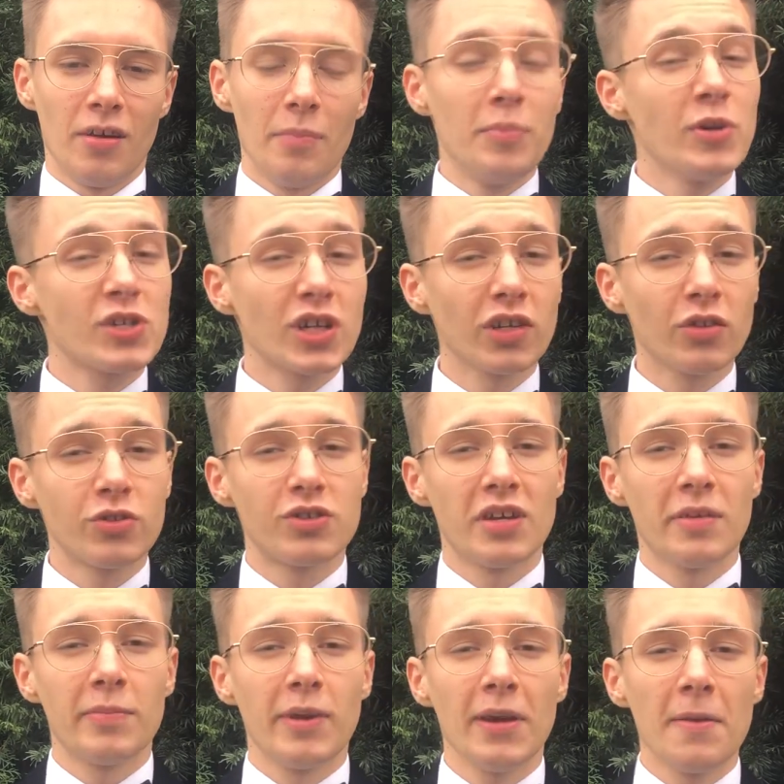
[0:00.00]
Piszę do
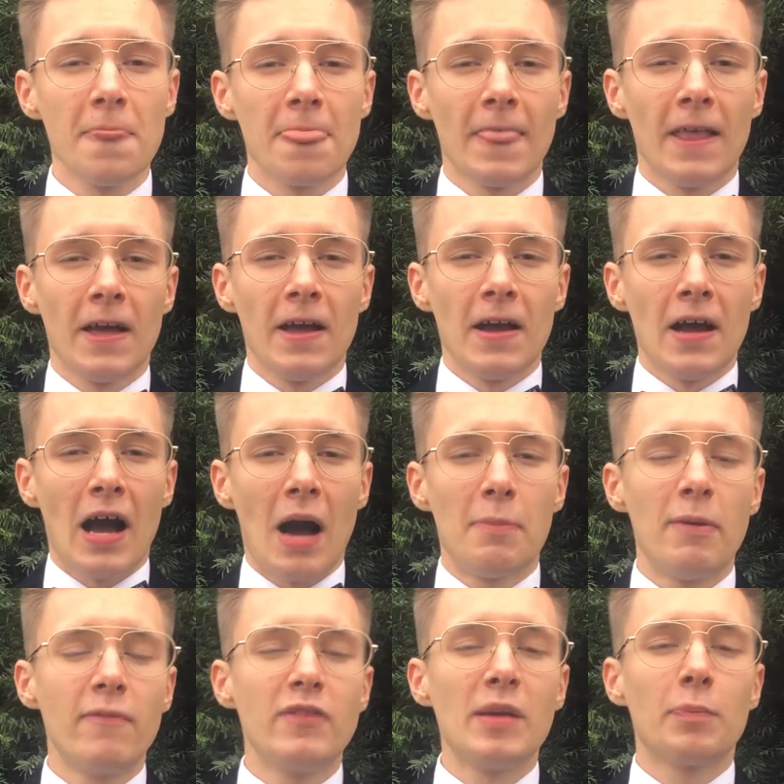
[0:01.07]
ciebie,
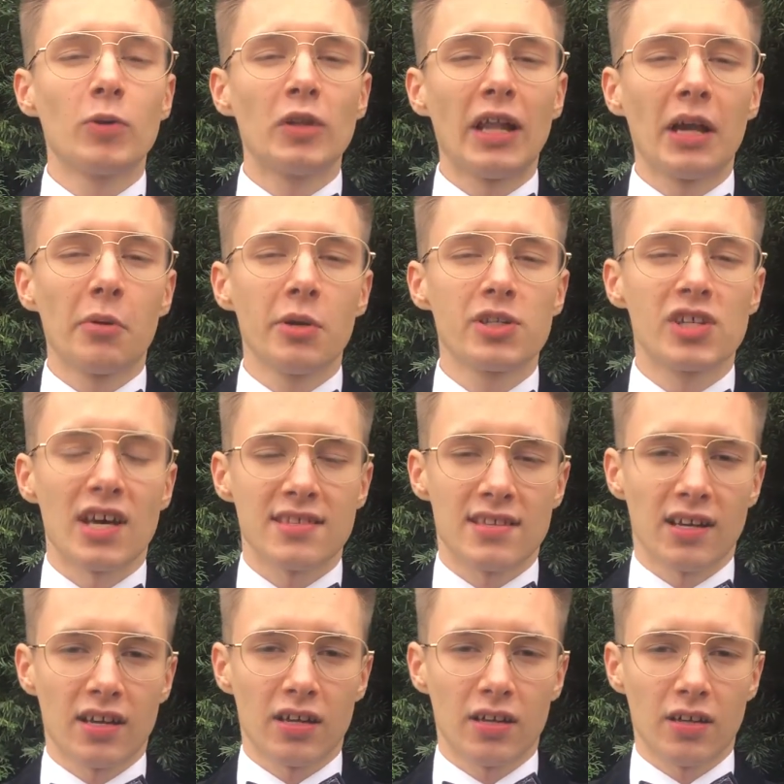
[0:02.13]
aby w niepodległych
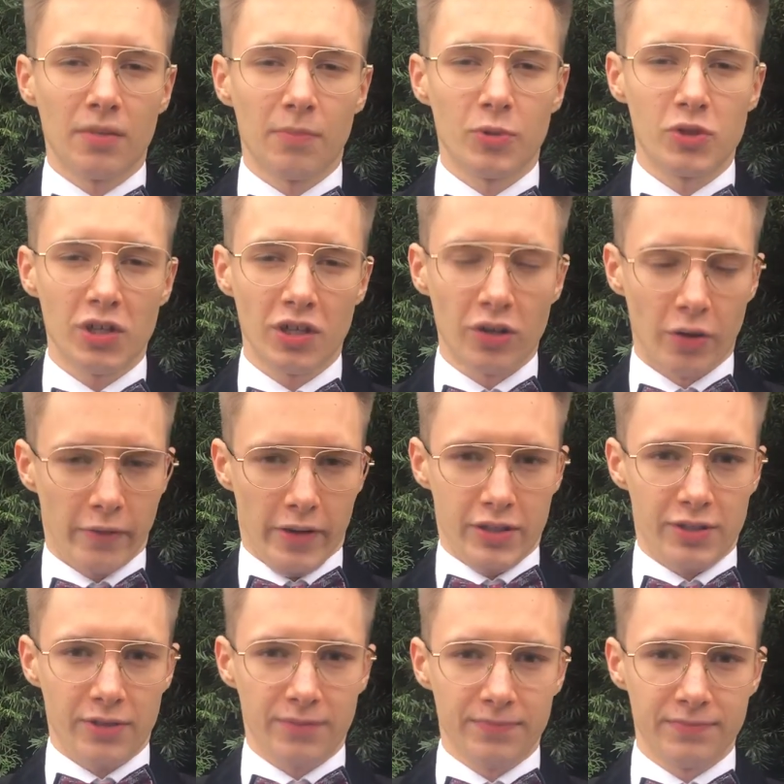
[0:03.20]
czasach podziękować